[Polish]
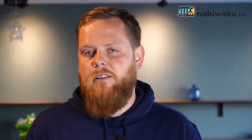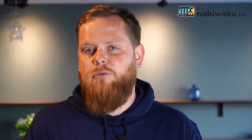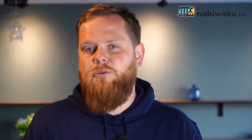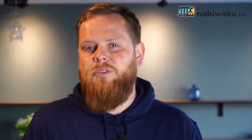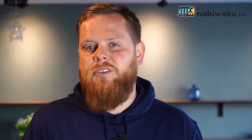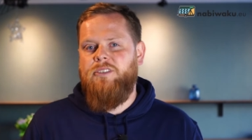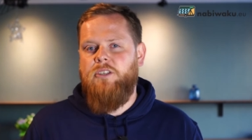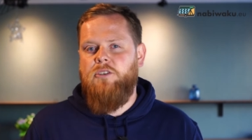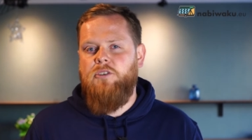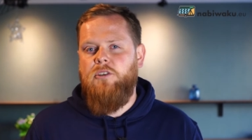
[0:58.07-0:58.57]

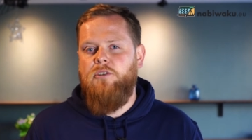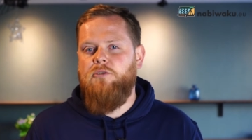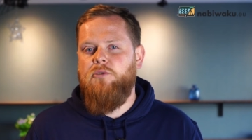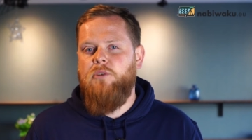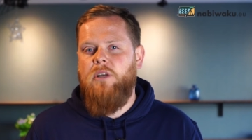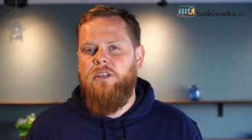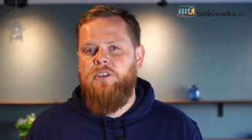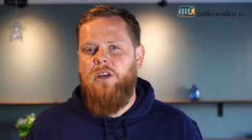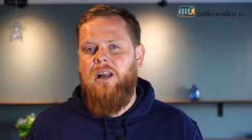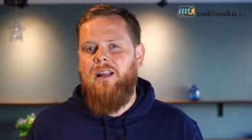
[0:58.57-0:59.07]
Ludzie zaczęli
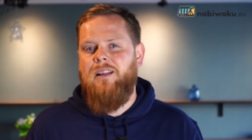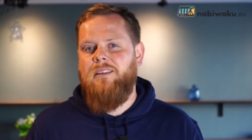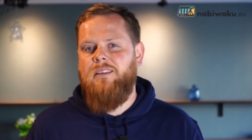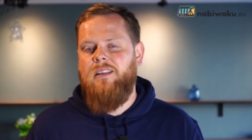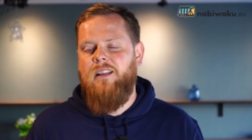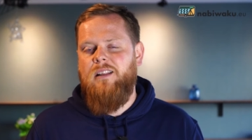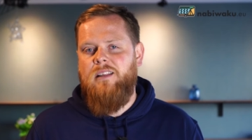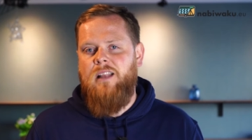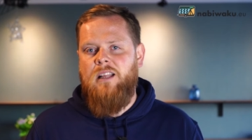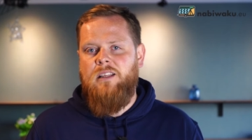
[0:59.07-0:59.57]
szukać
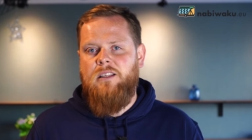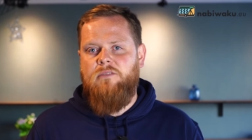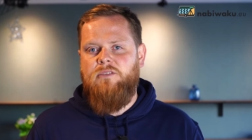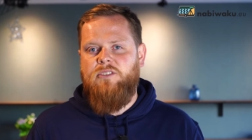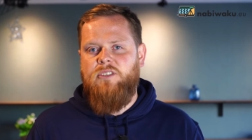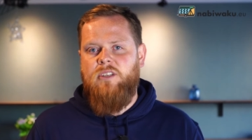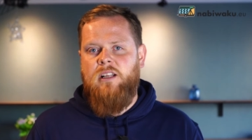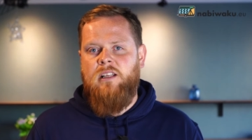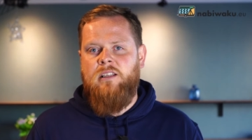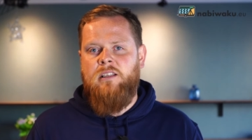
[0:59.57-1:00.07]
alternatyw
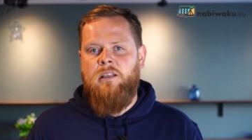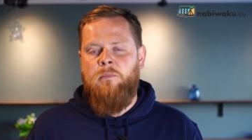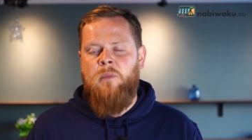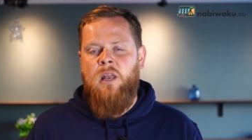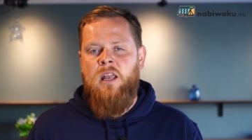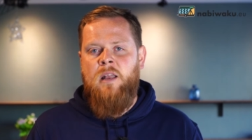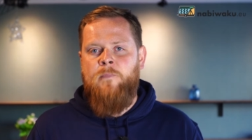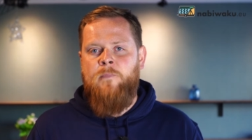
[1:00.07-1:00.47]
względem